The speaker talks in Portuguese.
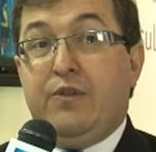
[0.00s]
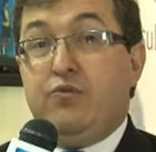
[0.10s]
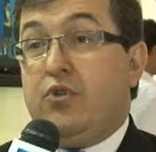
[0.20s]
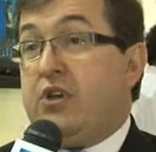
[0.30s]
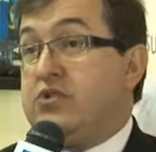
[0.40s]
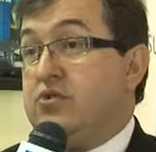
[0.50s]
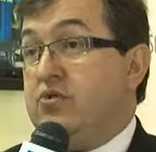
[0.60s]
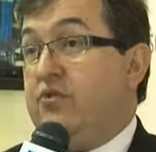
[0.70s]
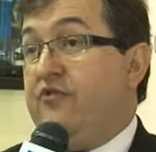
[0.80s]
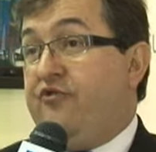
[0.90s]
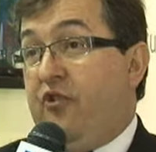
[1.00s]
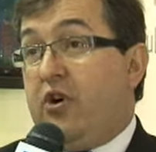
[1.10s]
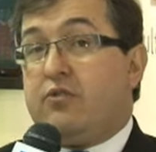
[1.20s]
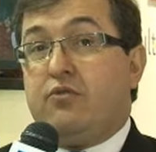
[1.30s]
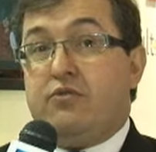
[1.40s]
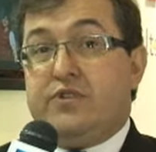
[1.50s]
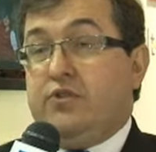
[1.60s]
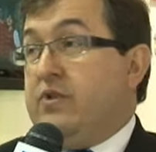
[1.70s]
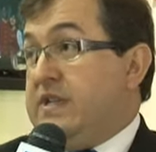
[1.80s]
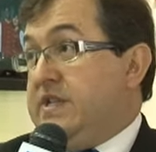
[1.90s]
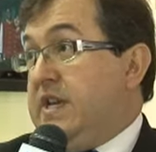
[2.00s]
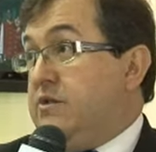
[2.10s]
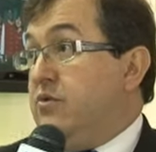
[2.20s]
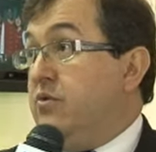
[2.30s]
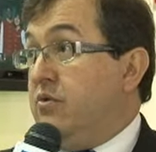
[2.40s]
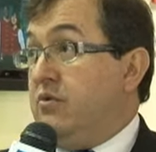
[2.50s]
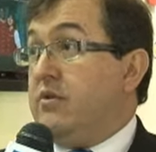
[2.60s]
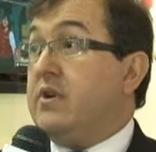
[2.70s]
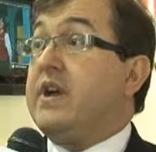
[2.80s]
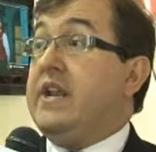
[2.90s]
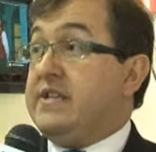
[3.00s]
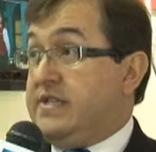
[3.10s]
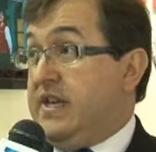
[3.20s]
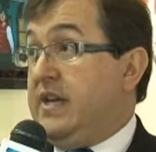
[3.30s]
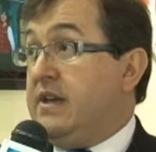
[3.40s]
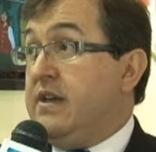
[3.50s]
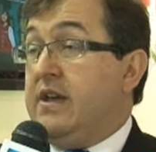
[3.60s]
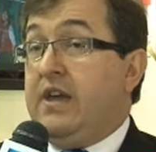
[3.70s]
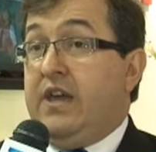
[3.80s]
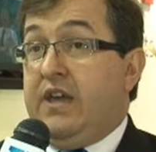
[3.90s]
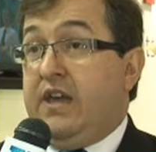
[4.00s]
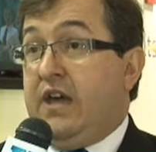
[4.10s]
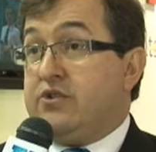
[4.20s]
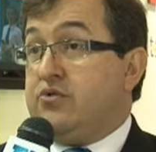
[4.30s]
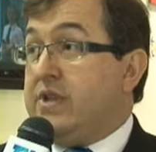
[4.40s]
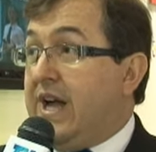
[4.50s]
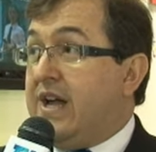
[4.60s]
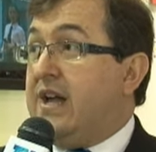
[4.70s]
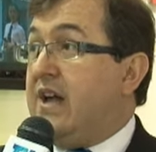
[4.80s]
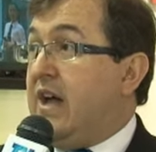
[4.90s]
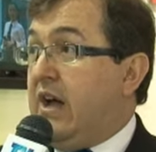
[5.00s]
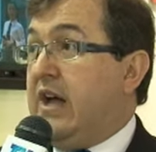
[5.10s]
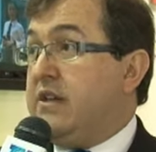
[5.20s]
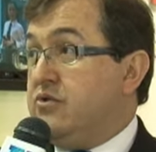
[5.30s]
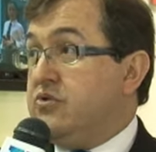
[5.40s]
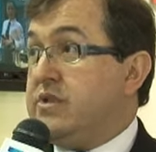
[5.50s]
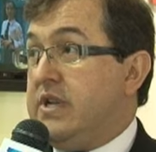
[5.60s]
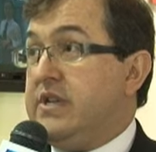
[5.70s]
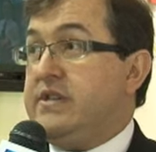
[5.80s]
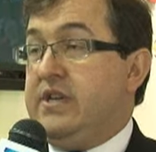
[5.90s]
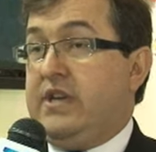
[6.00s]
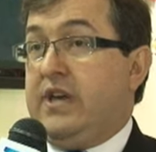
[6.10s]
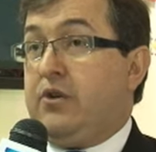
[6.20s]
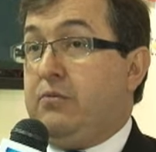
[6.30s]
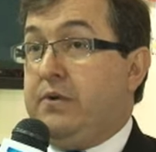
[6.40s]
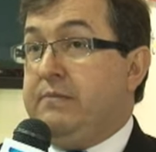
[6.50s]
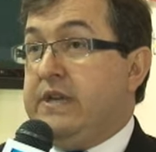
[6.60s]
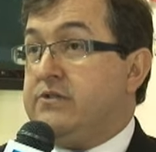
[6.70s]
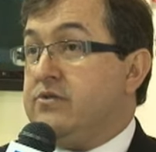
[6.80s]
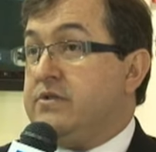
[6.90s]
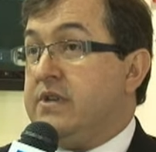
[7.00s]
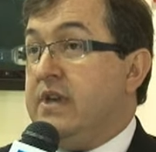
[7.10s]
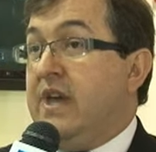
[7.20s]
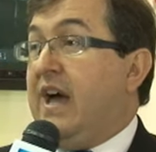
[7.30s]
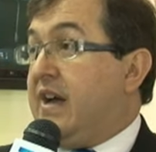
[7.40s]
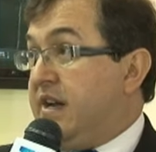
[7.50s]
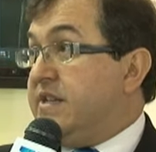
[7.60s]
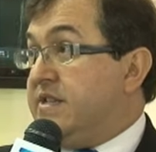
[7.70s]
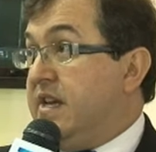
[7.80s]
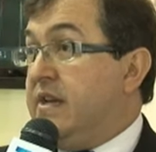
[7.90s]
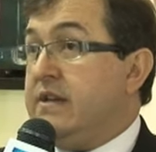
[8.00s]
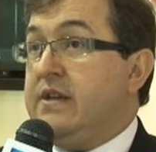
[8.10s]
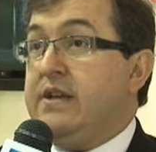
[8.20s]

Nosso foco continua sendo crescer e ajudar a indústria de recobrimentos a crescer